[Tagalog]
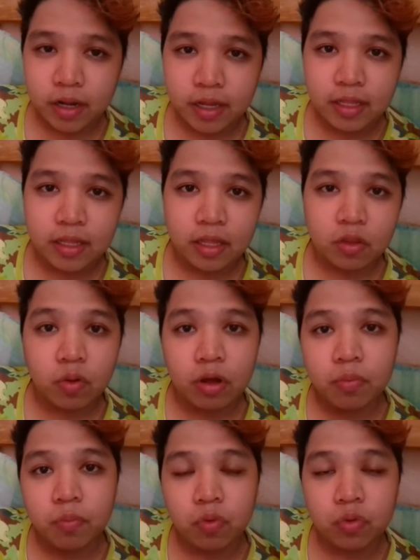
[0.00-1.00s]
sobrang init,
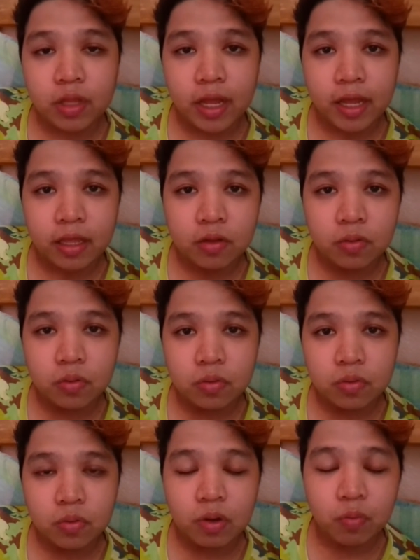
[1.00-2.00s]
wag po
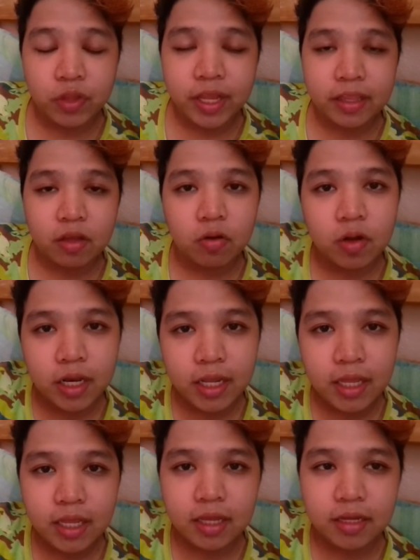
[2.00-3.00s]
tayong wag po nating
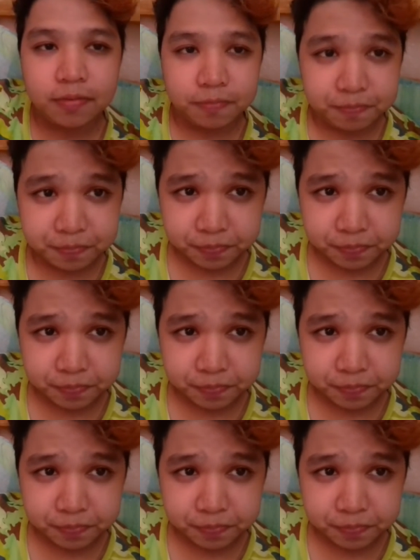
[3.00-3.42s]
ugaliing